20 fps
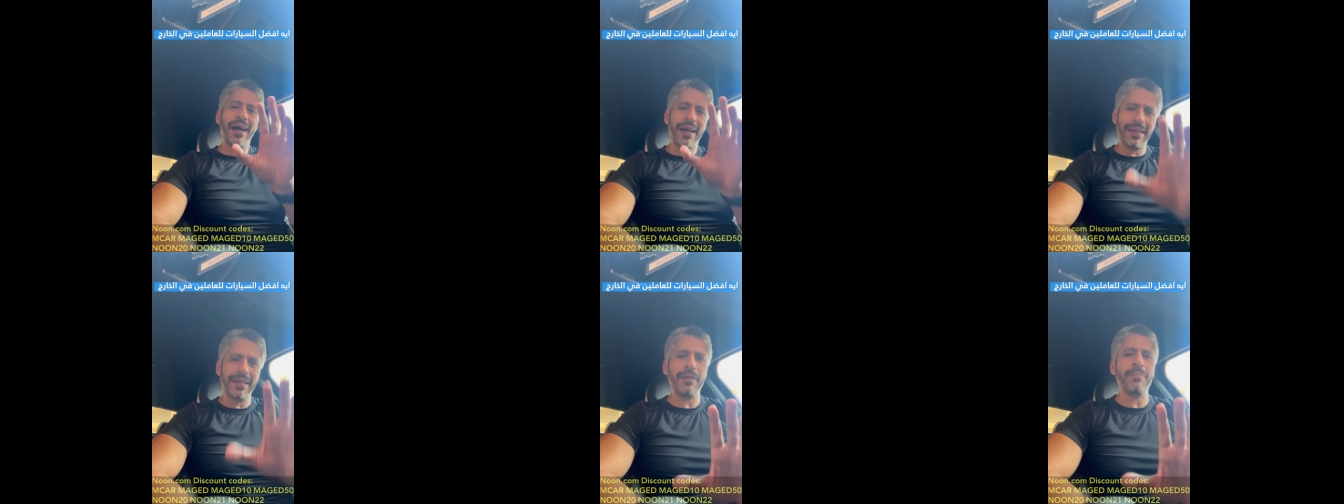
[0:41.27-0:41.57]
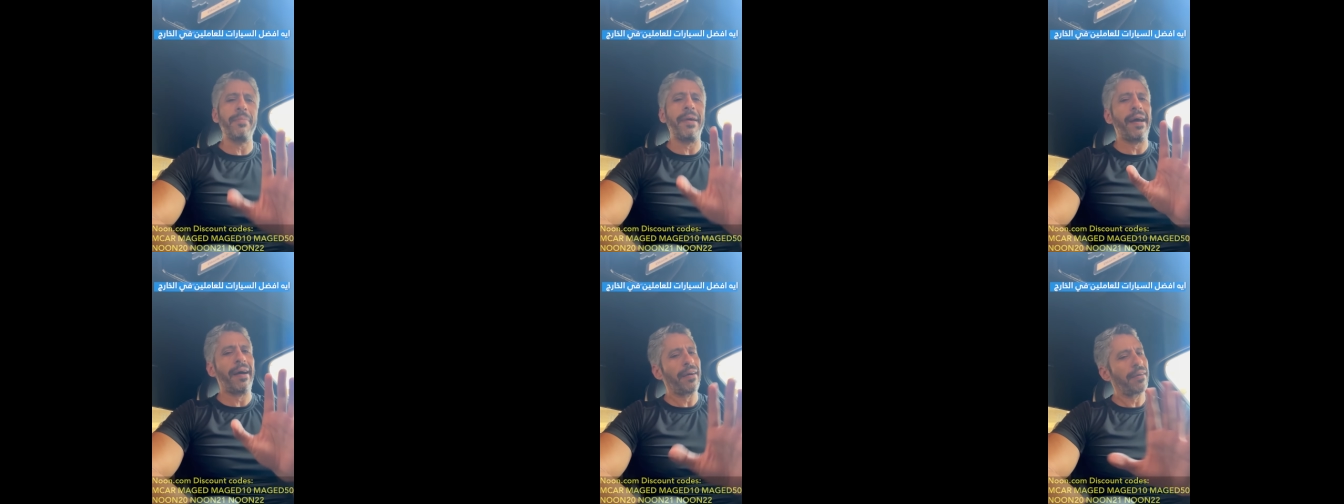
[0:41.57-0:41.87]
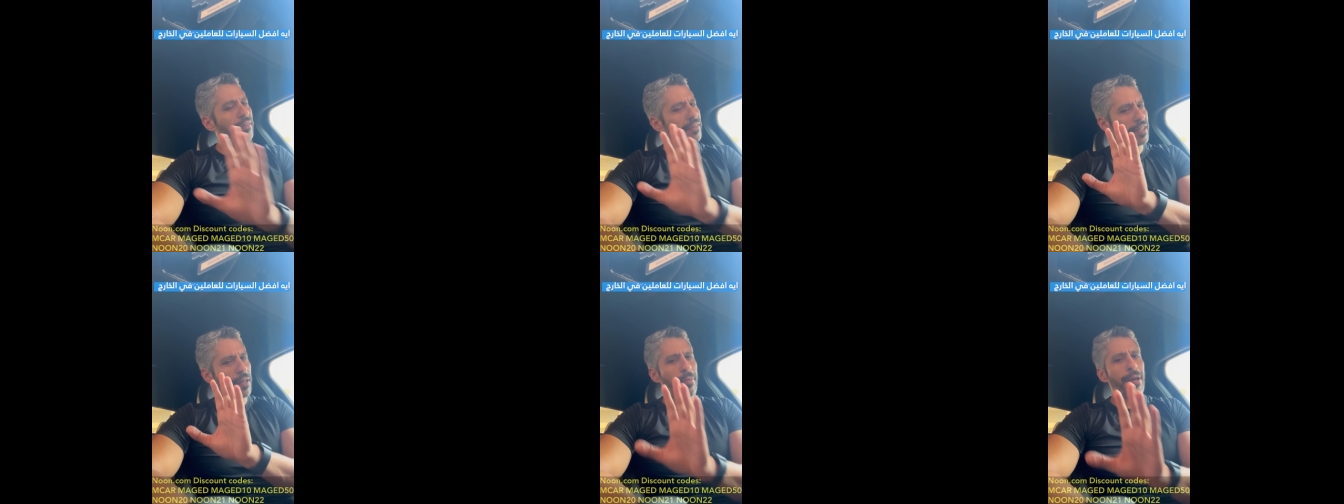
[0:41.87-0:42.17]
هتتباع
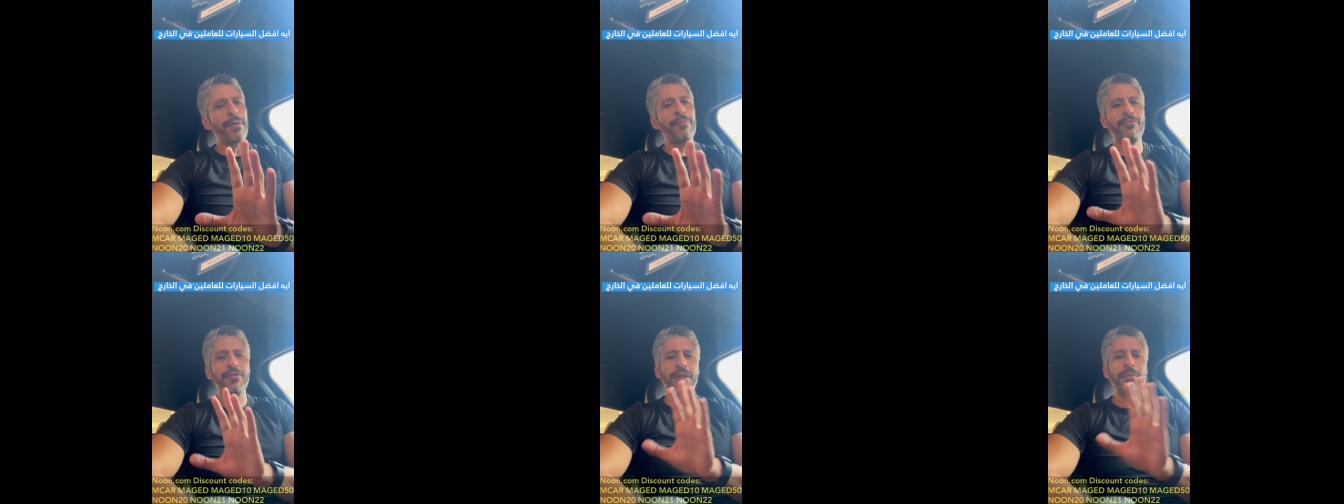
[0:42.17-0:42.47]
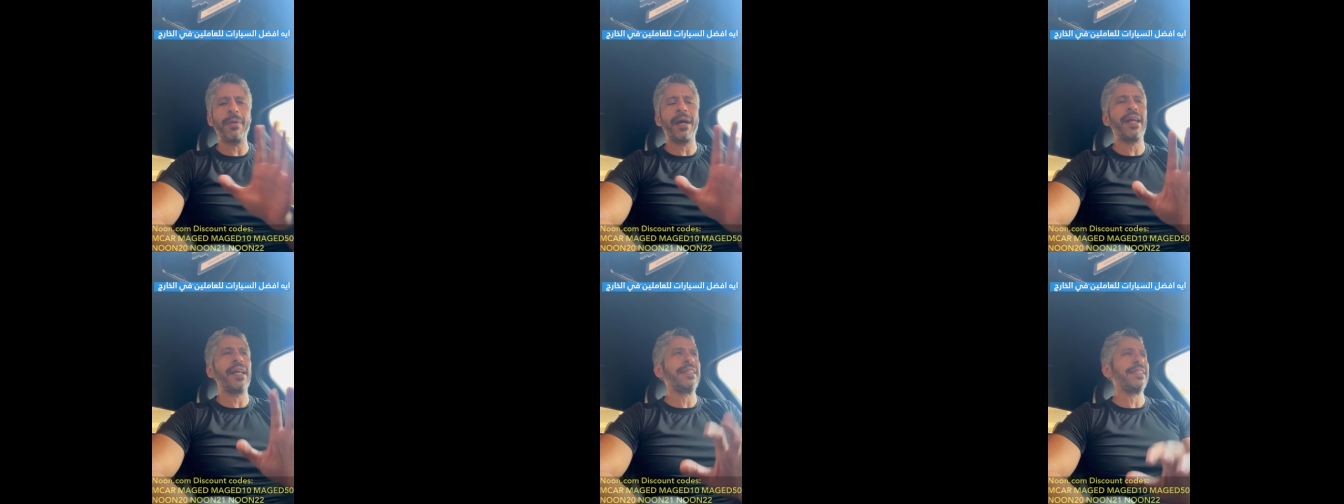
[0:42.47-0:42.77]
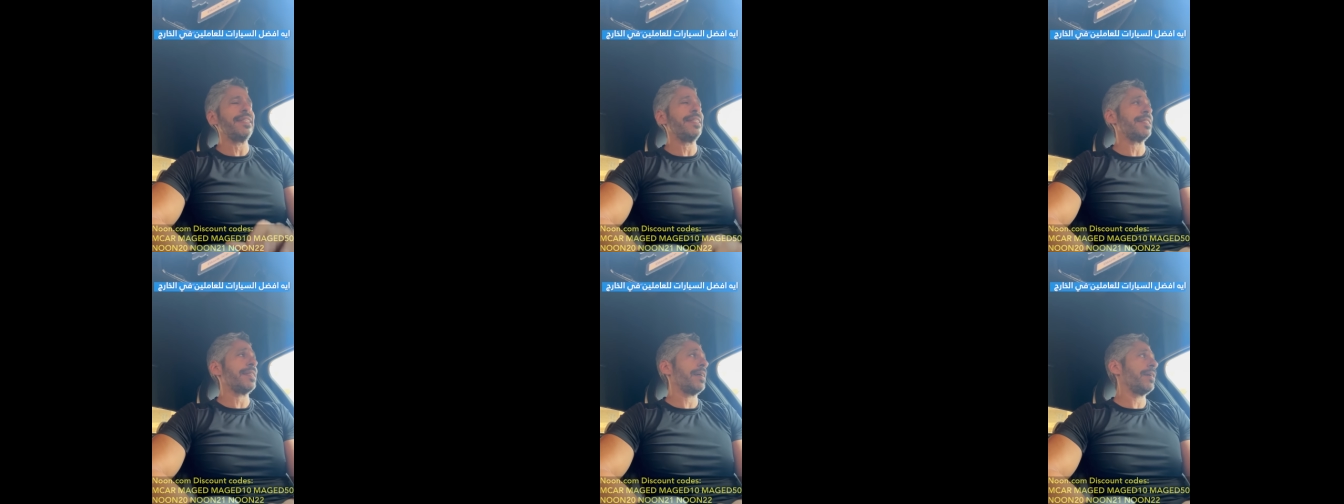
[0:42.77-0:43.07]
تمام فتبقى
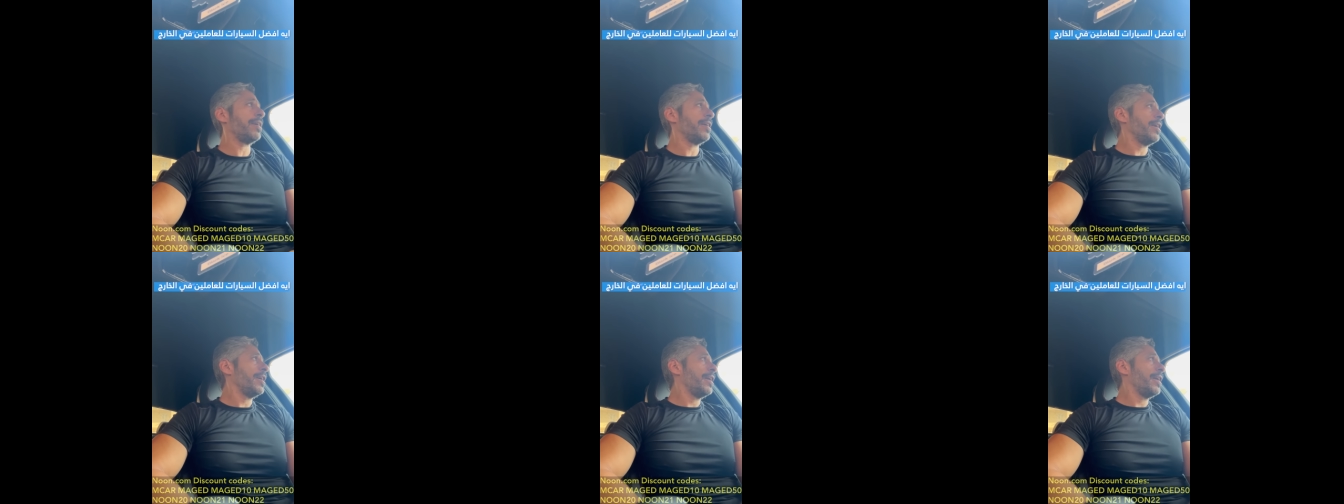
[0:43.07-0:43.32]
لذيذه